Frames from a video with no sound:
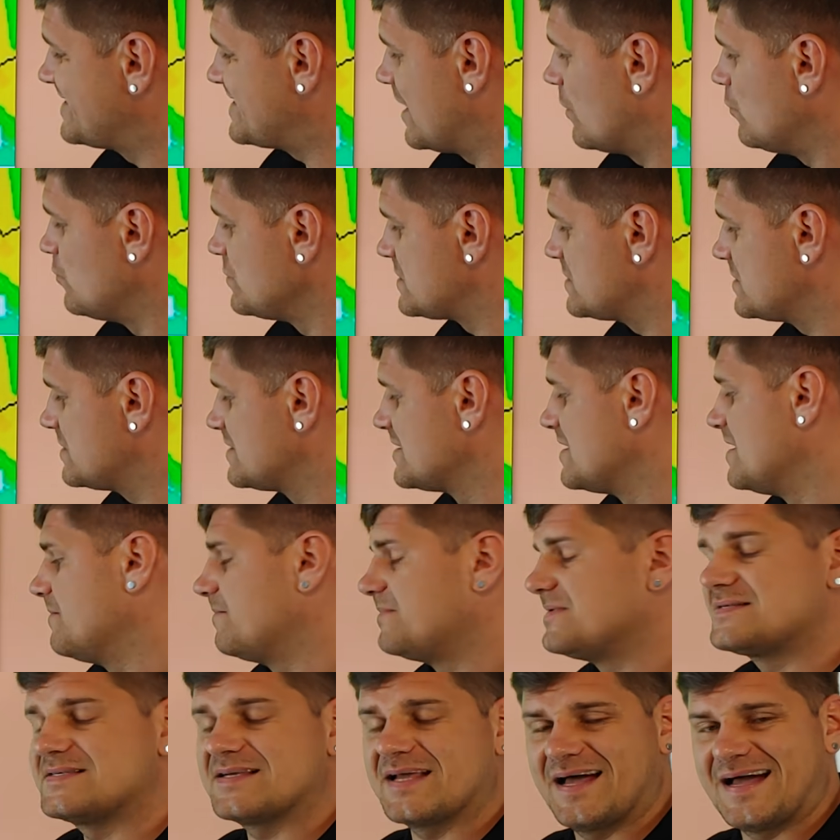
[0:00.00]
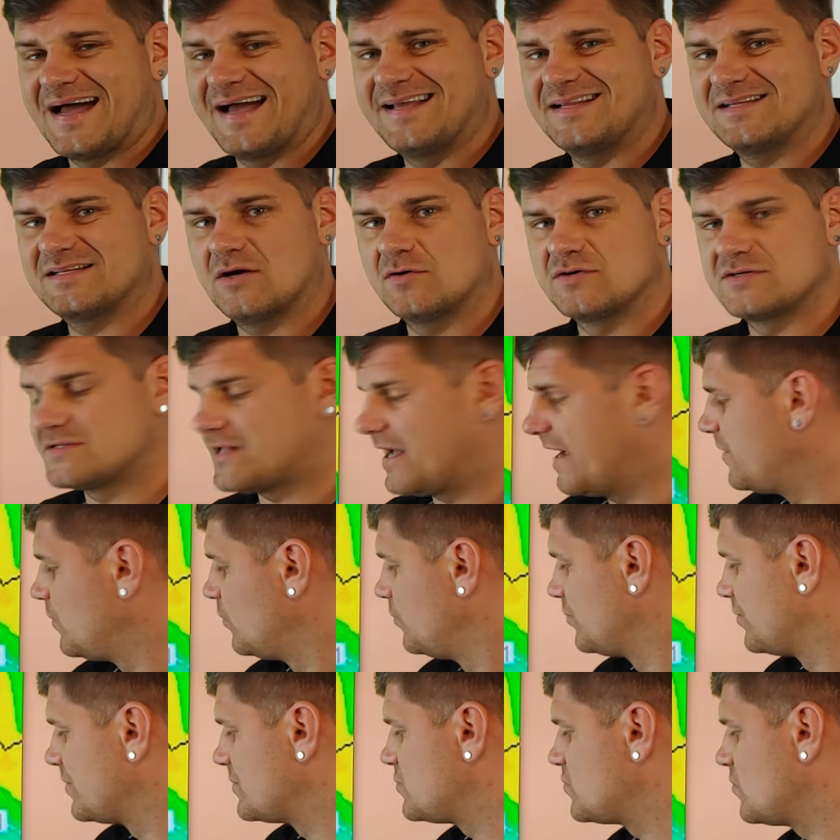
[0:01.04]
1000 bis
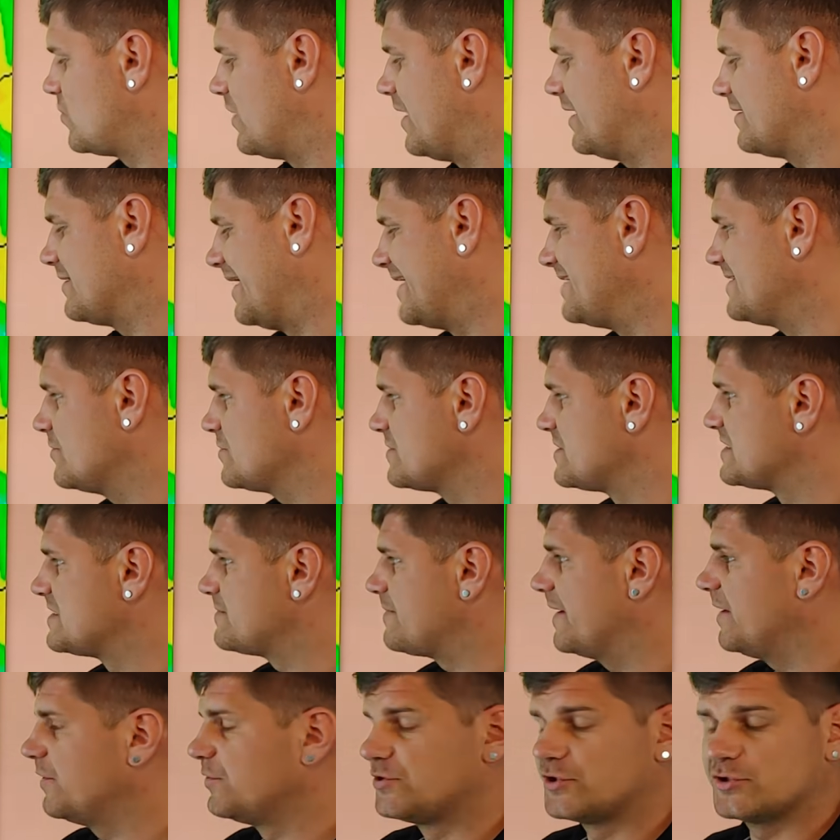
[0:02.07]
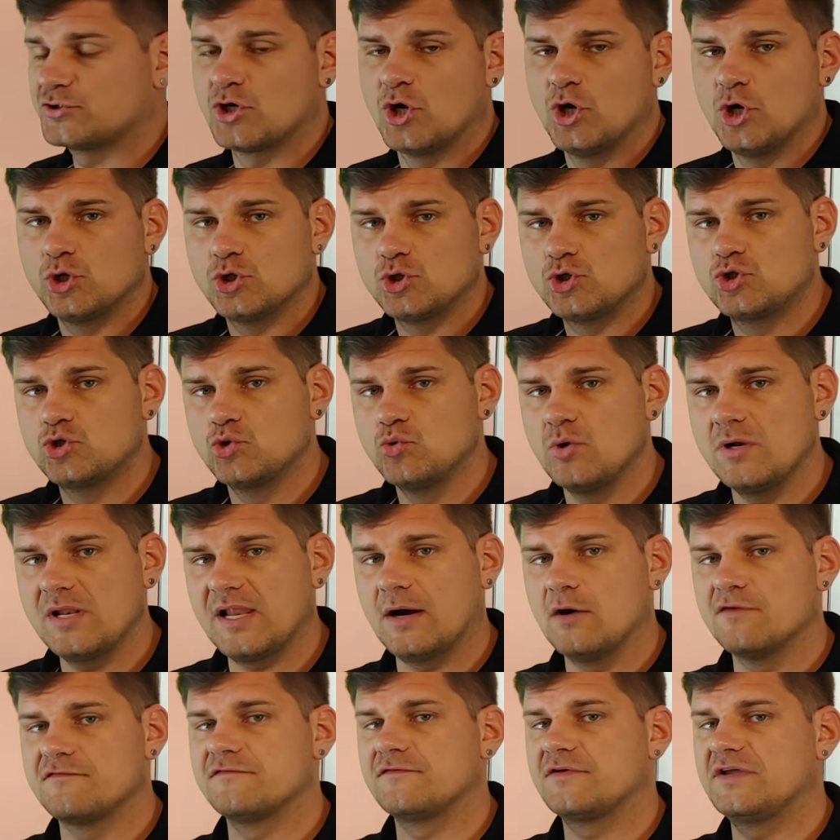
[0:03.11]
1100, sogar 1200
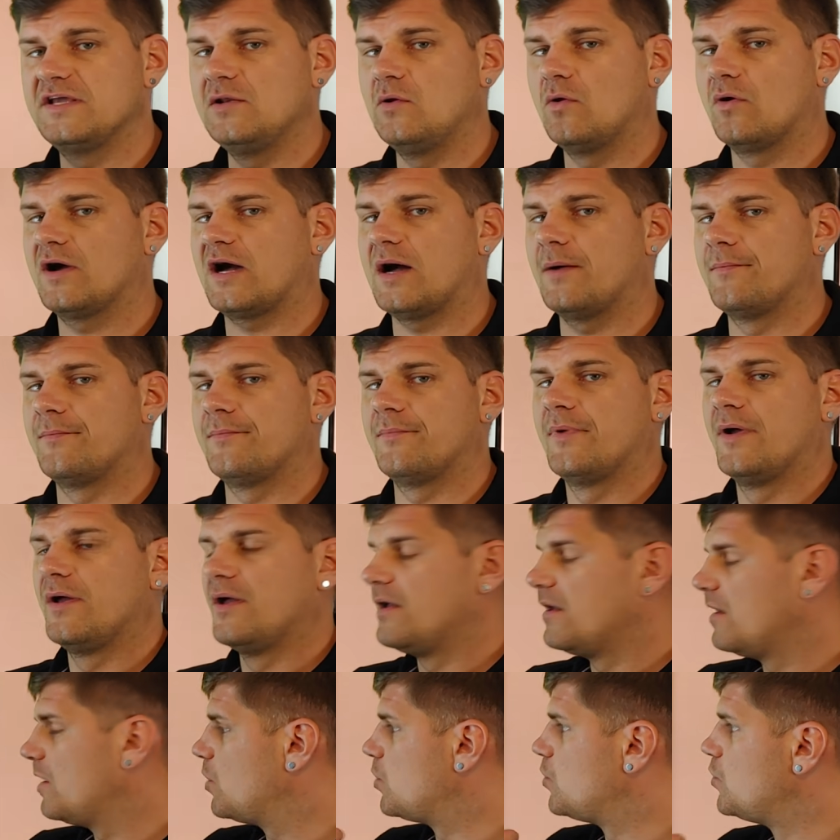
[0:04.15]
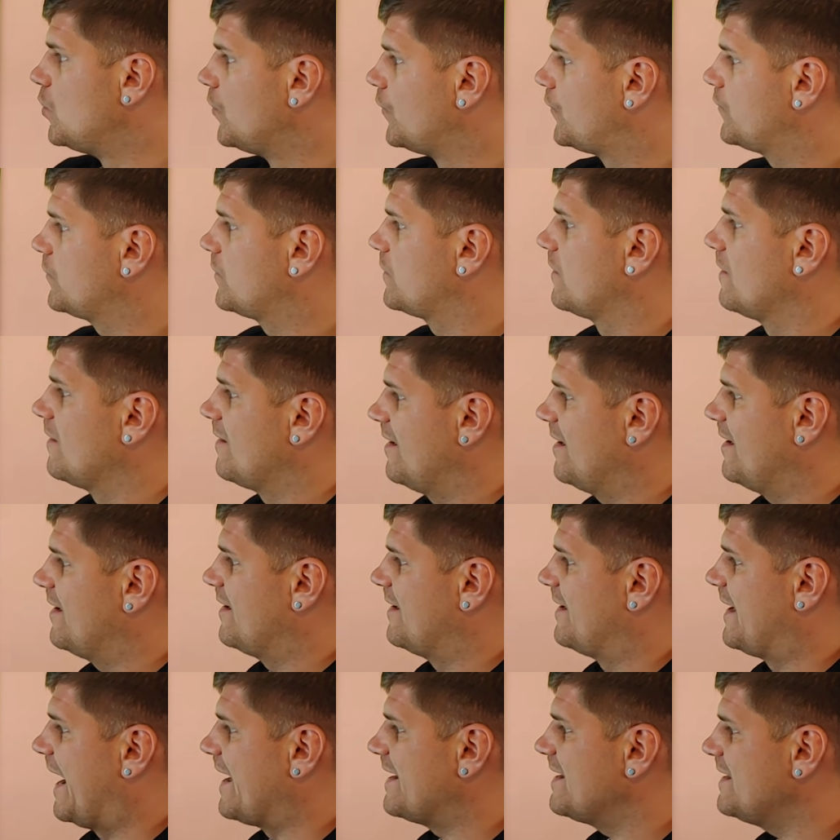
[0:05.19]
Joule auf ein Kilogramm Luft
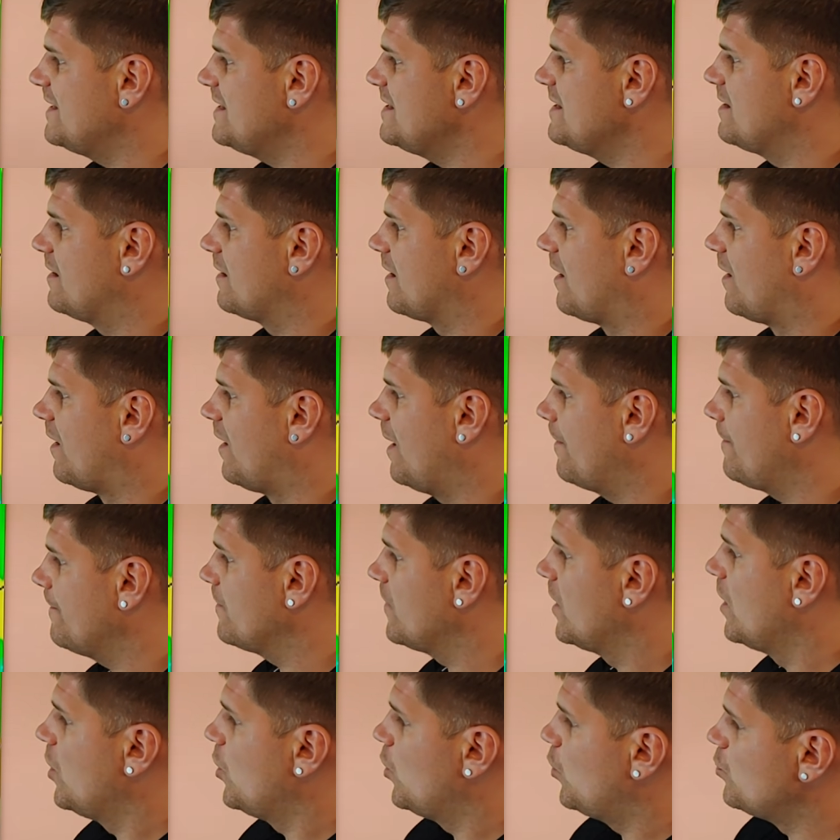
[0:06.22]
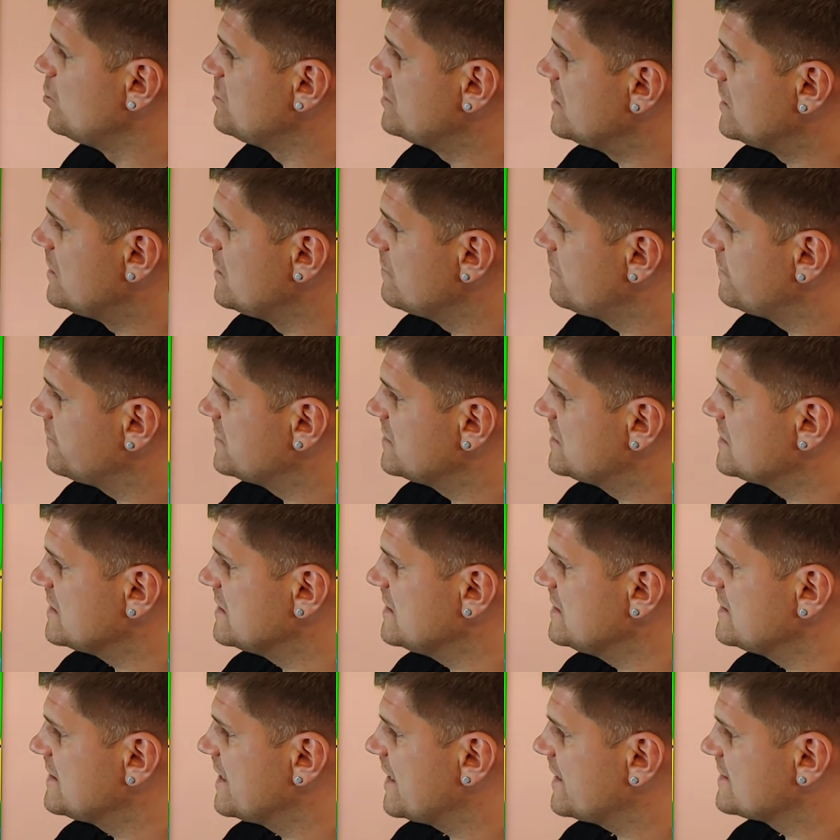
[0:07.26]
äh, Anliegen haben und die
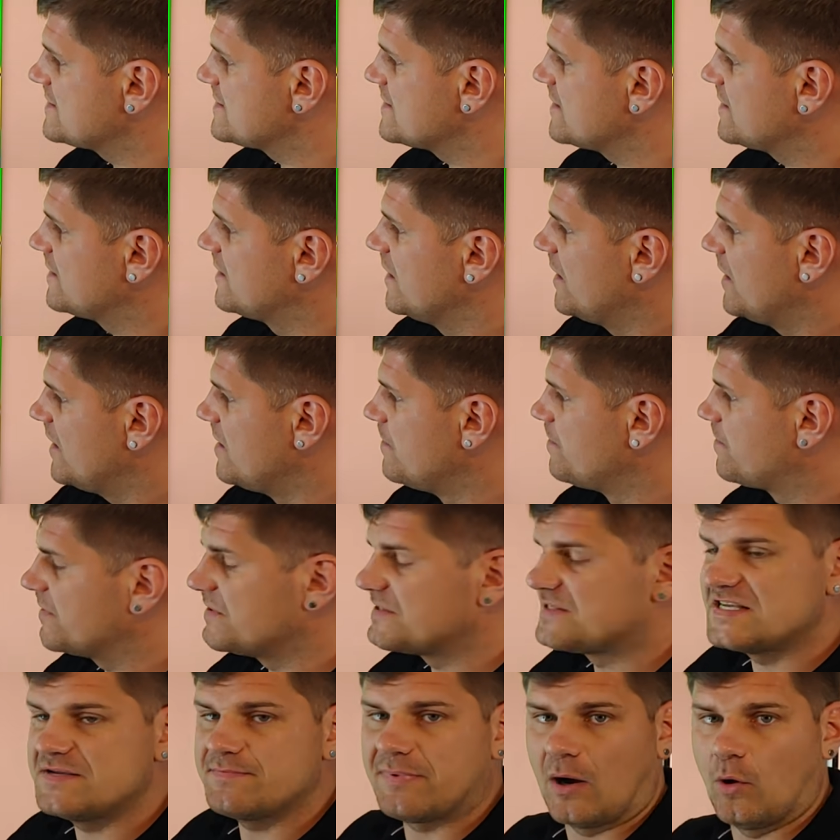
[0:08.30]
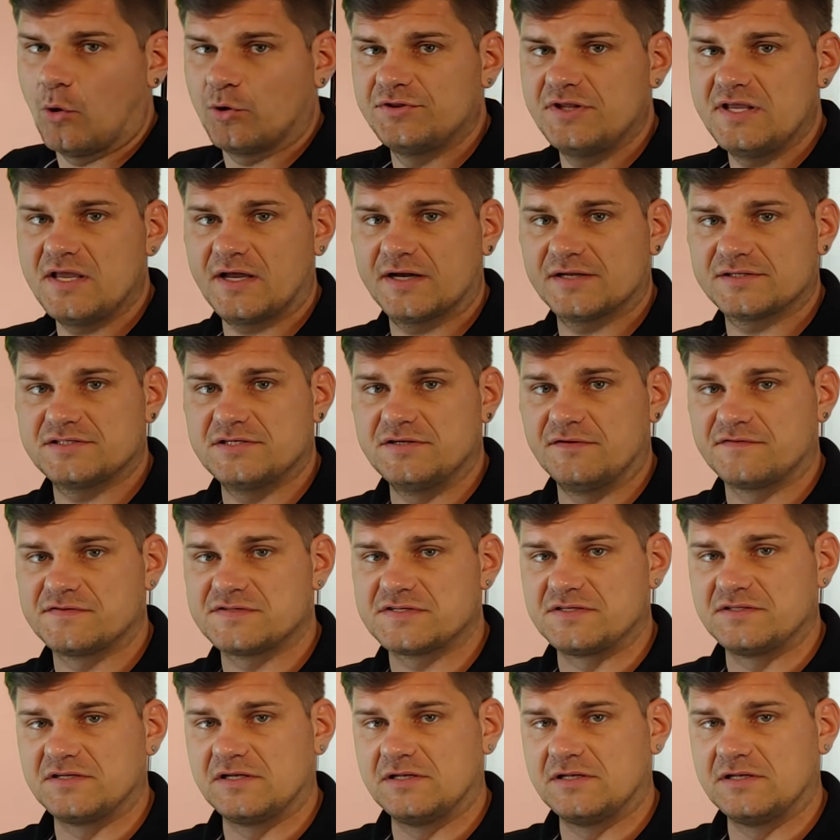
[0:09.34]
Lifted-Indexe im Prinzip auch negativ sind.